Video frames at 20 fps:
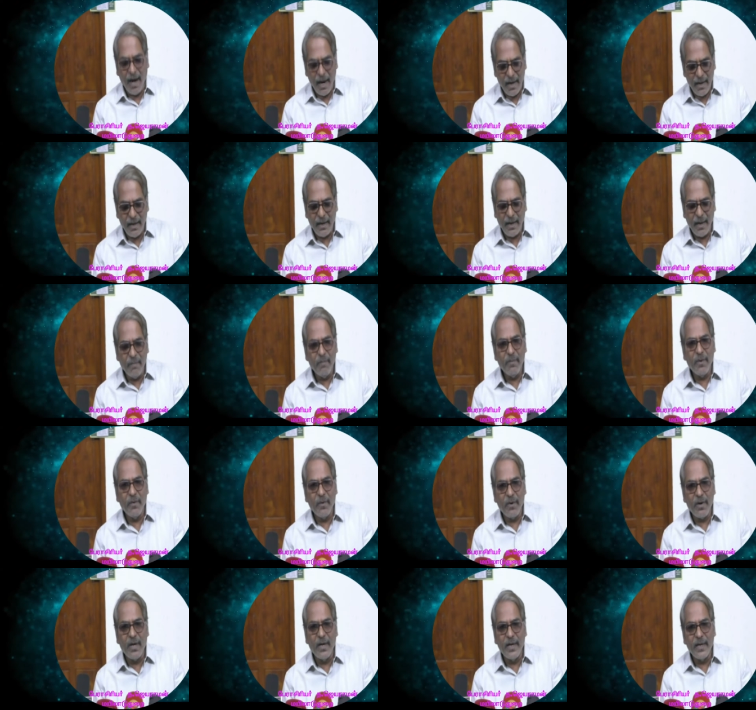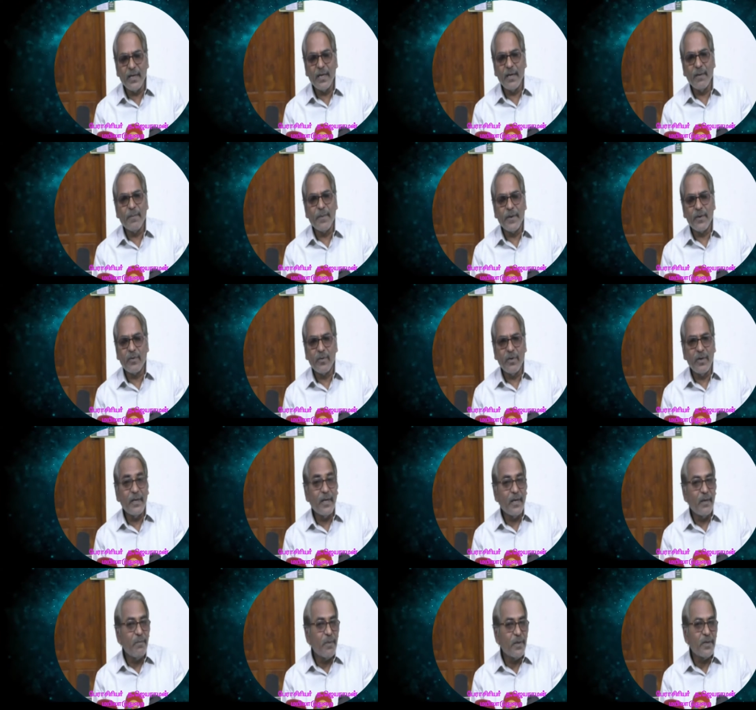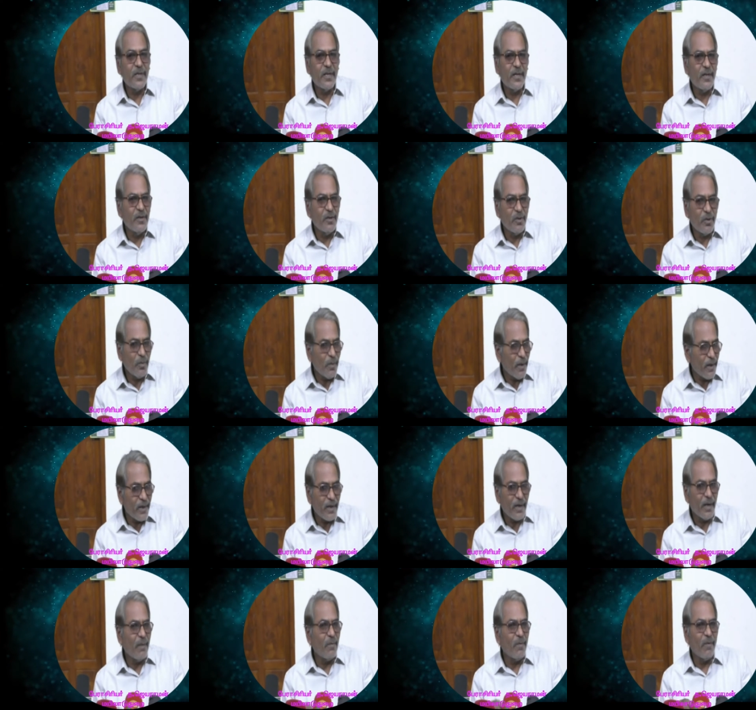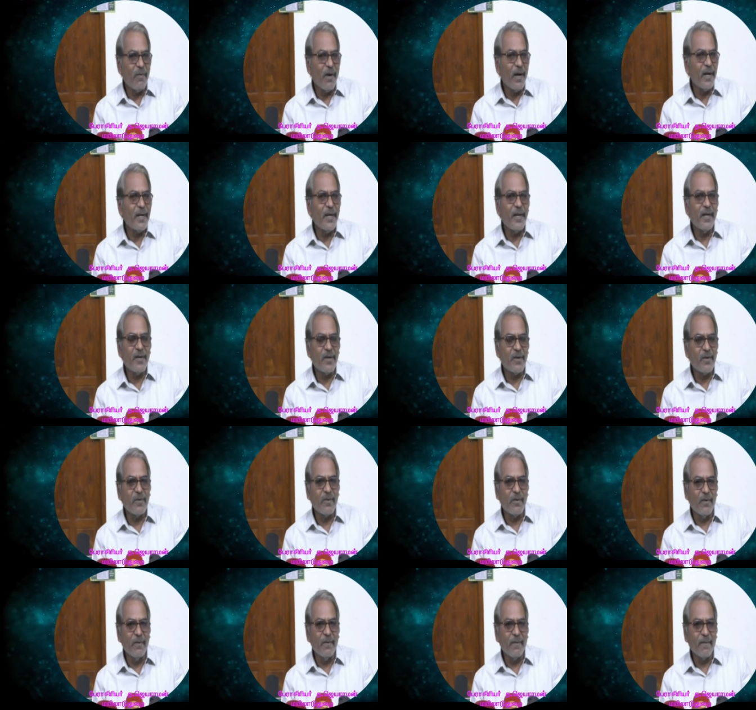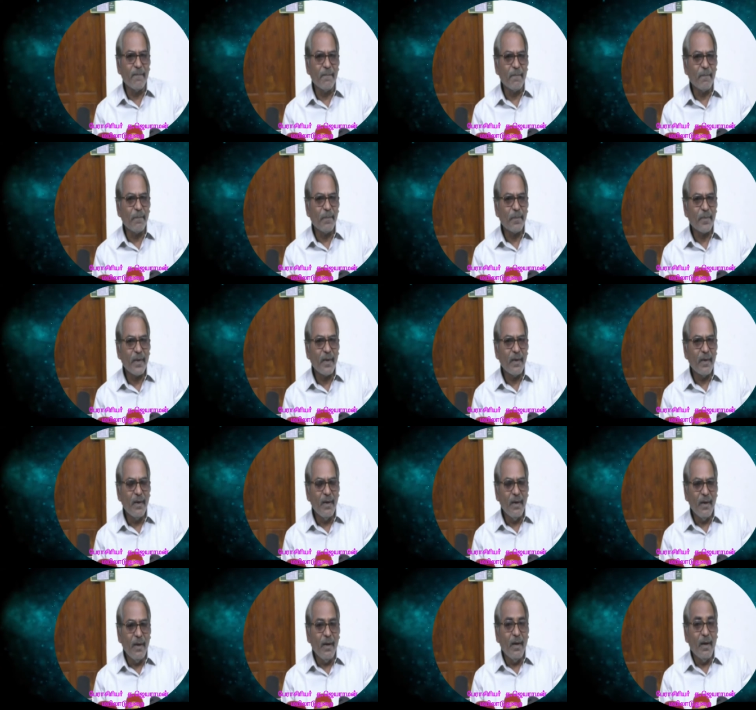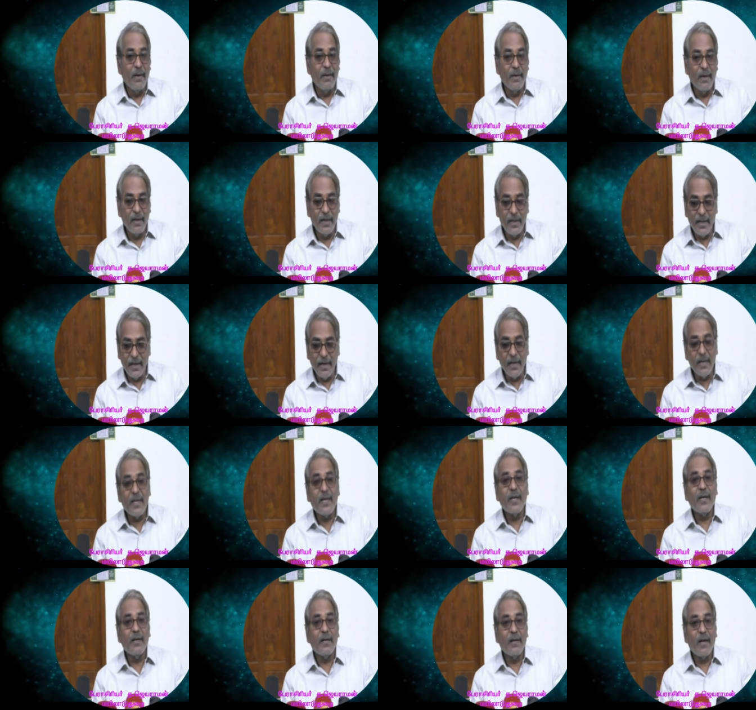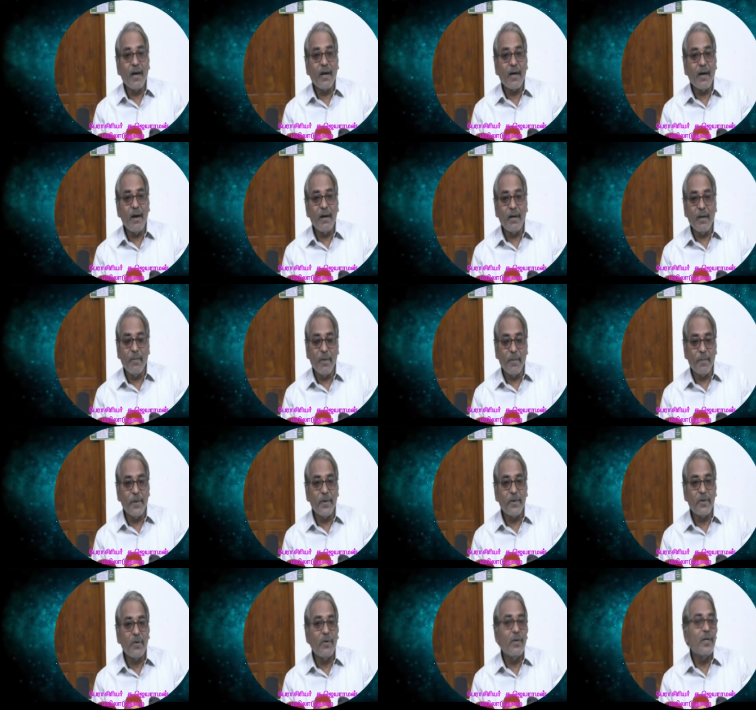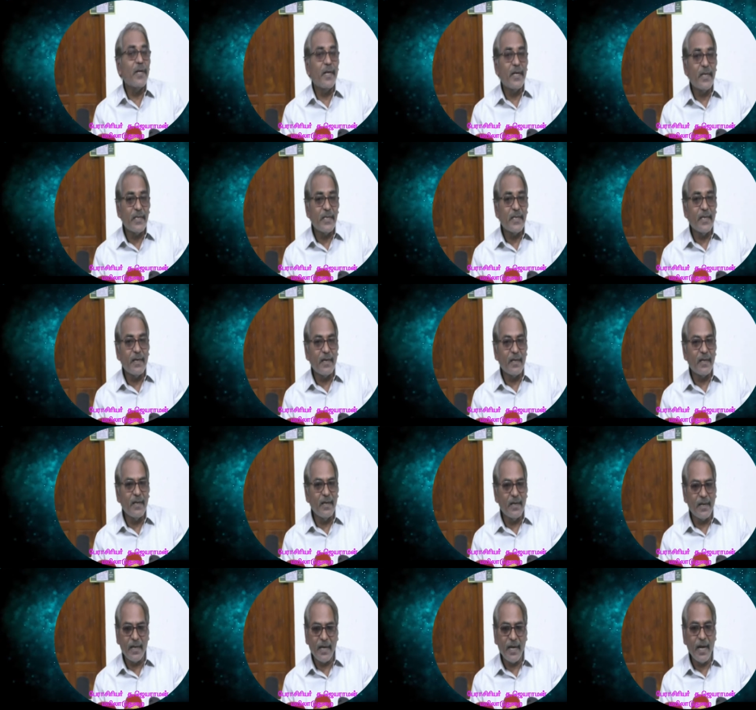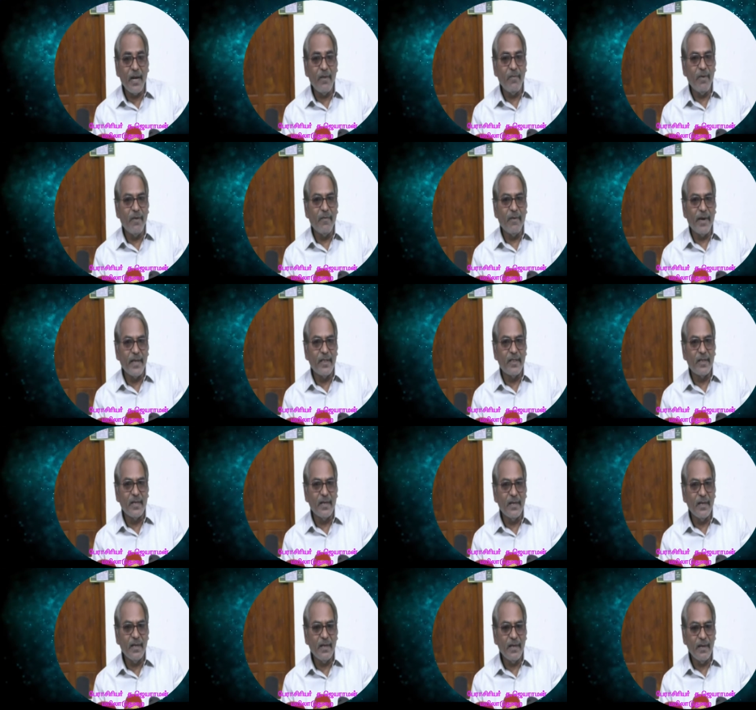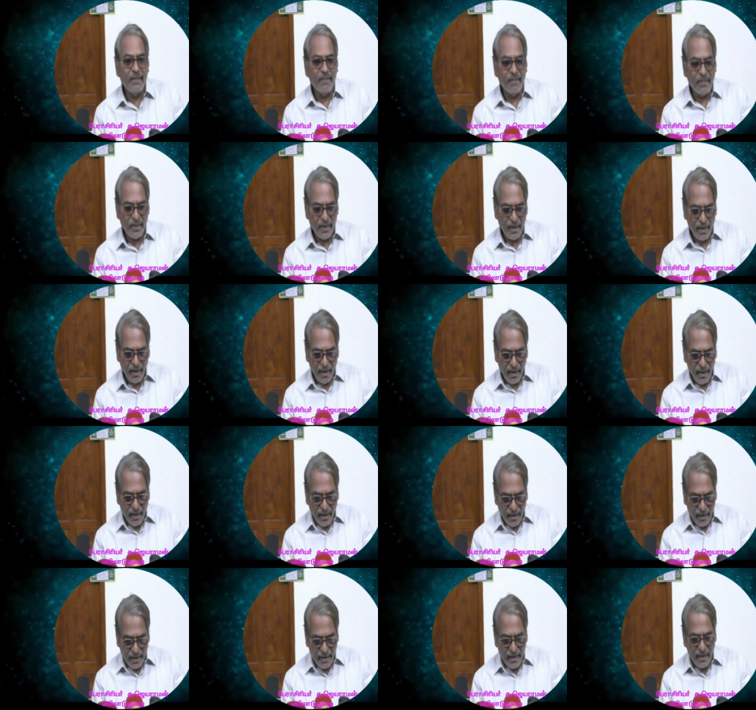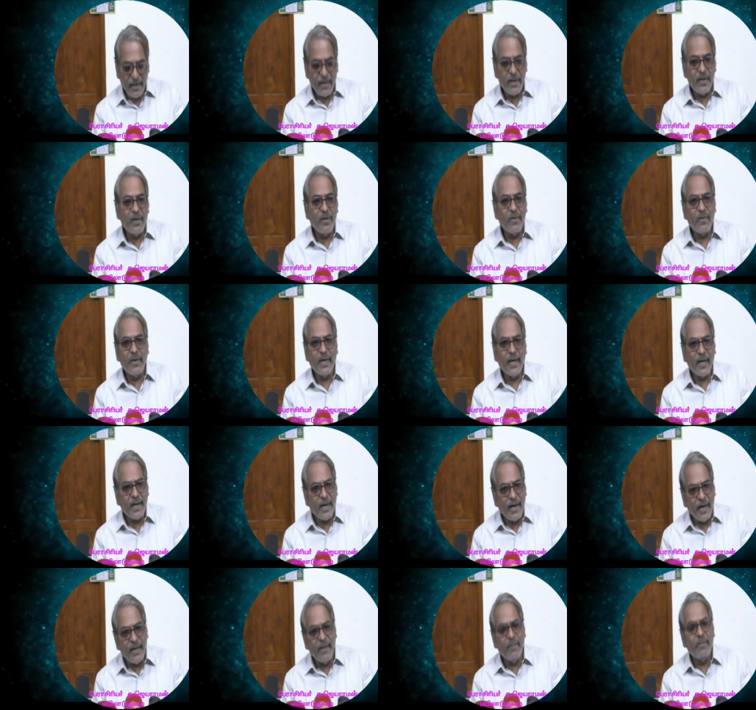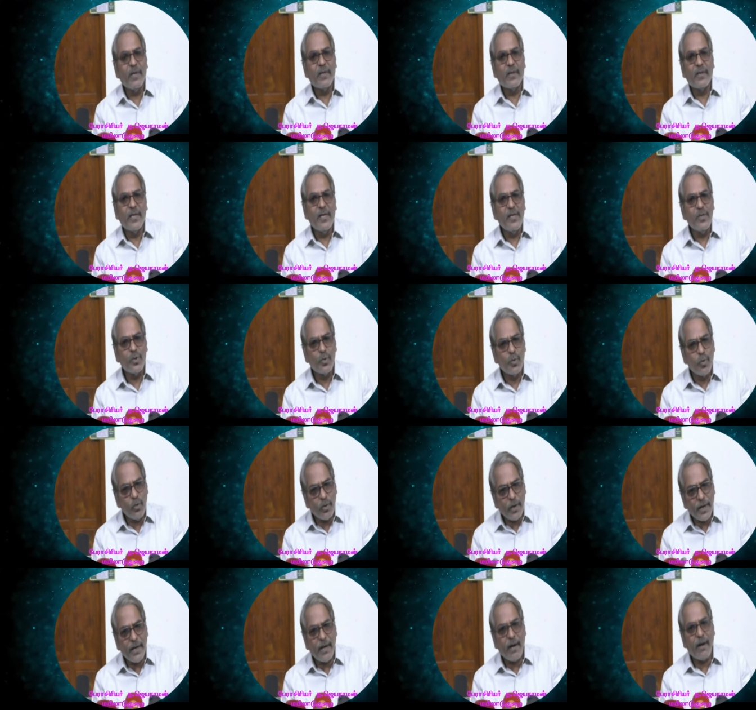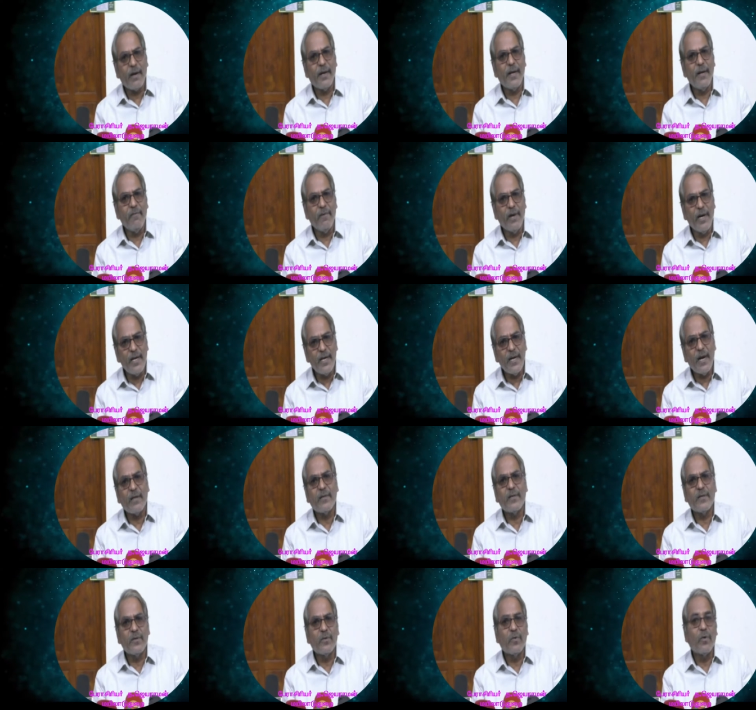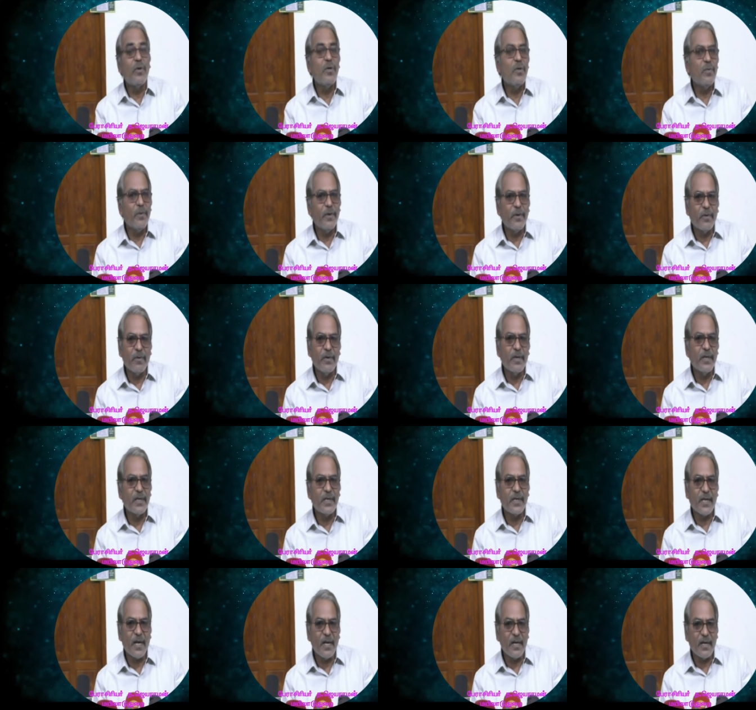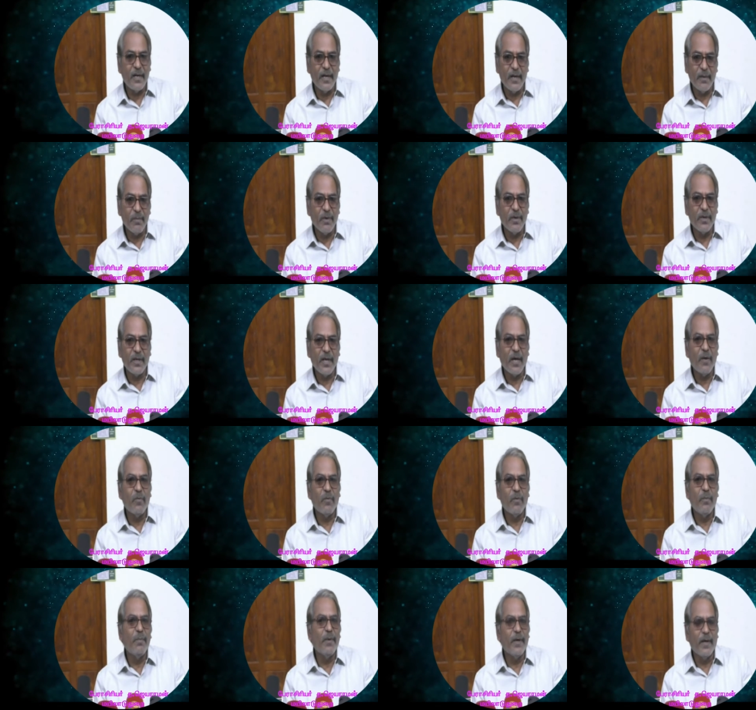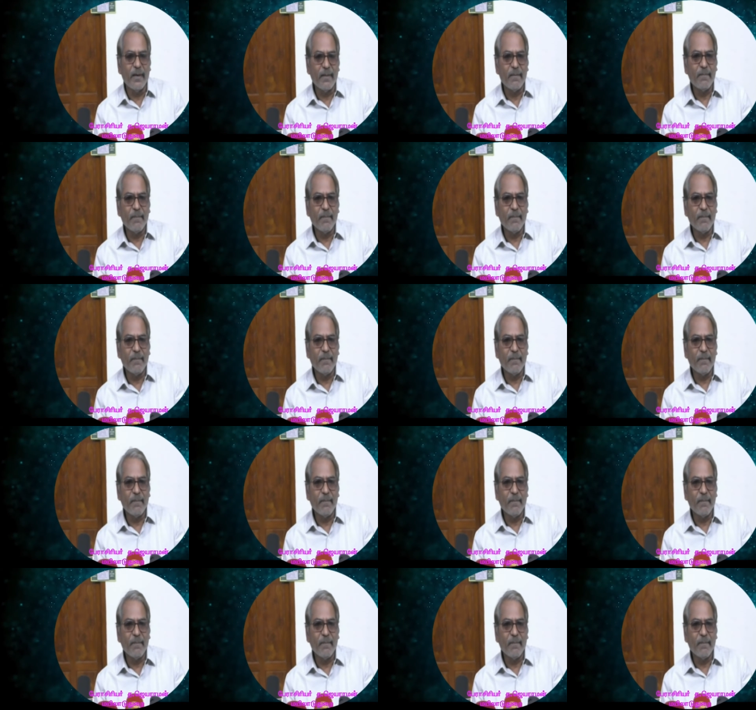ஆனால் நம்ம ஒரு லிட்டர் பெட்ரோல் எண்பத்தி ரெண்டு ரூபாய்க்கு நாம் வாங்கிக்கிட்டு இருக்கோம் இது எடுக்கலைனாக்கா நம்ம பெட்ரோலுக்கு என்ன செய்கிறது என்ற கேள்வியை வைத்து இங்கே இருக்கக்கூடிய கனிமத்தை சூறையாடி வெளிநாட்டுக்கு கொண்டு போய் கொண்டிருக்கிறார்கள் என்பது தான் உண்மை